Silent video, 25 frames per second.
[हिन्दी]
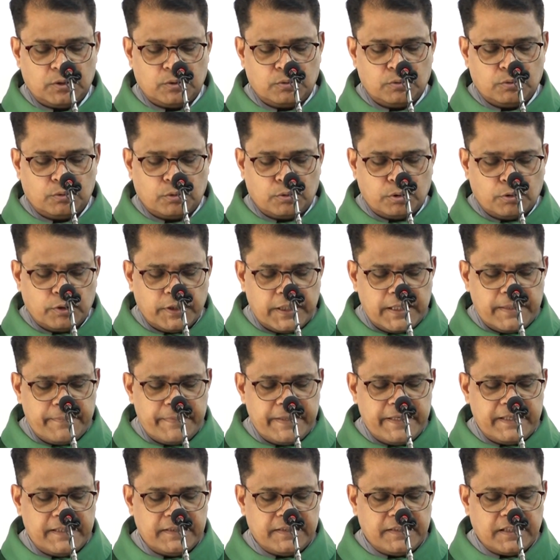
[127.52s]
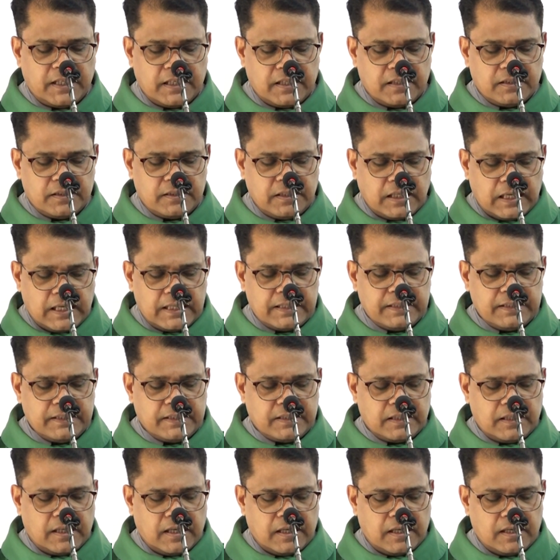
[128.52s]
तू थोड़े में दयानतदार
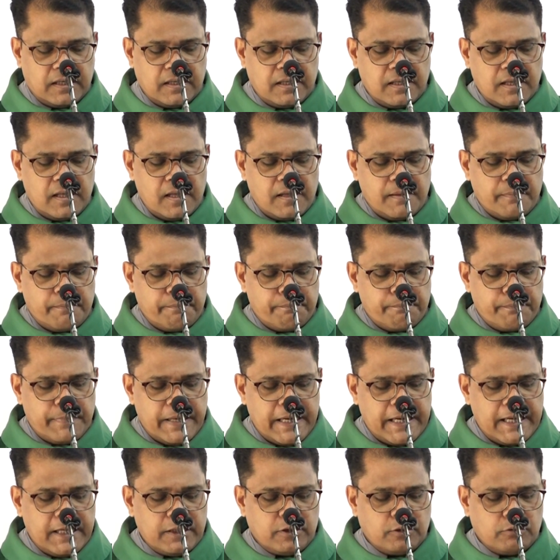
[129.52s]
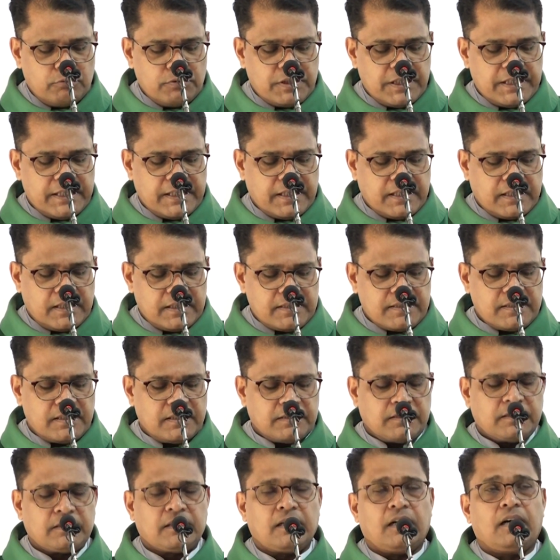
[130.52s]
निकला मैं तुझे
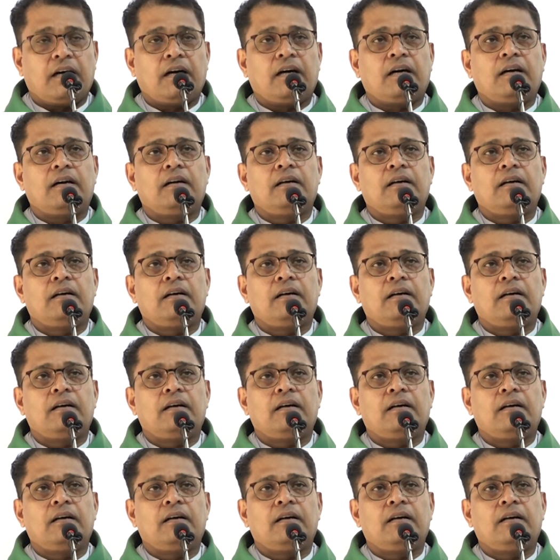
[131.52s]
कसरत का